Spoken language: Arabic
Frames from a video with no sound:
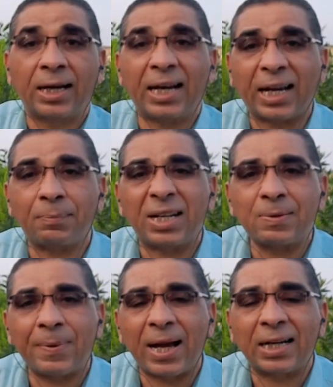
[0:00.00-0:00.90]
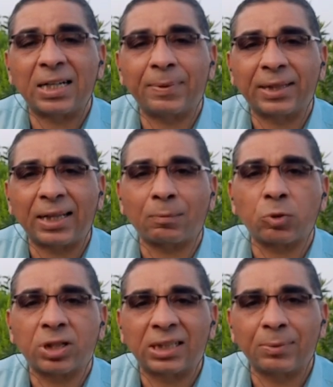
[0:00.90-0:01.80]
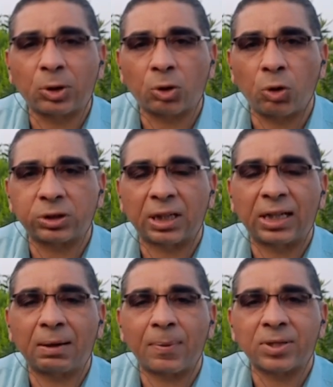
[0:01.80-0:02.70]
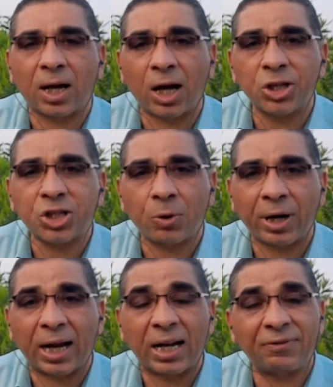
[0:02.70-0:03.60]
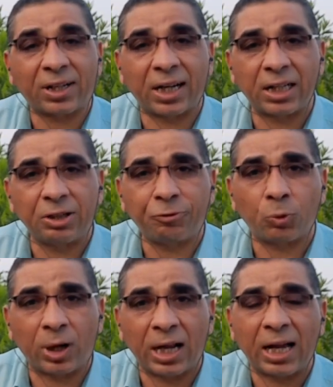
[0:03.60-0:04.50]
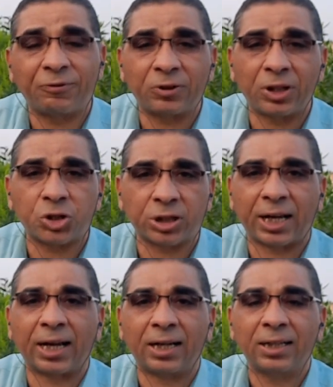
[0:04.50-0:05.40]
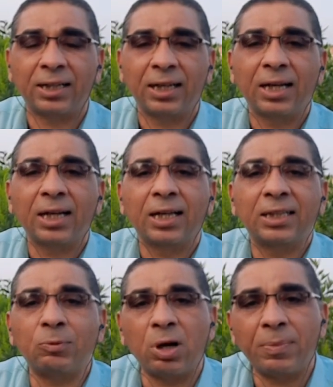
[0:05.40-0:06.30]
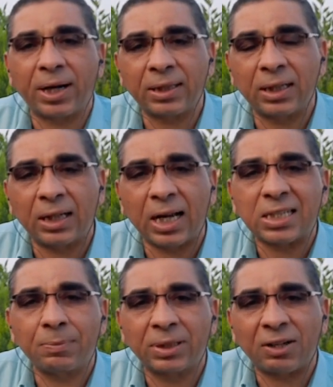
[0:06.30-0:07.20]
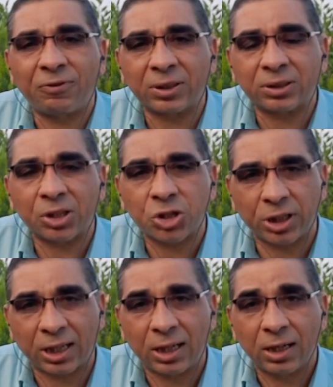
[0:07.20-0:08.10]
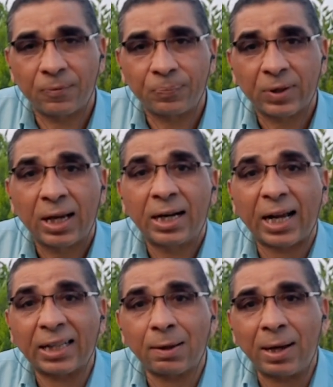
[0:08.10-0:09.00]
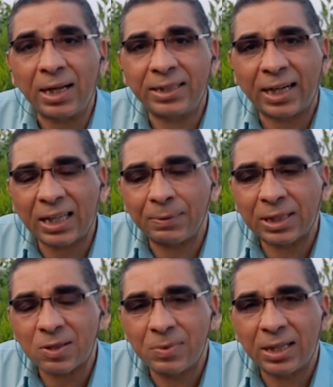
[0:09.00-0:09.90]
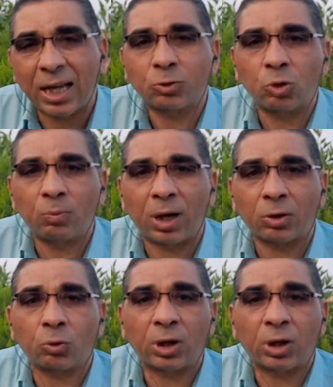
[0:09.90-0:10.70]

لكن بالنسبه بقى للنباتات المستديمه الخضره اللي هي ما سقطتش اوراقها لا في الخريف ولا في الشتاء دي مهمه جدا ان انا اسميتها في فتره الشتاء لكن طبعا احتياجاتها في التسميد هتكون برضو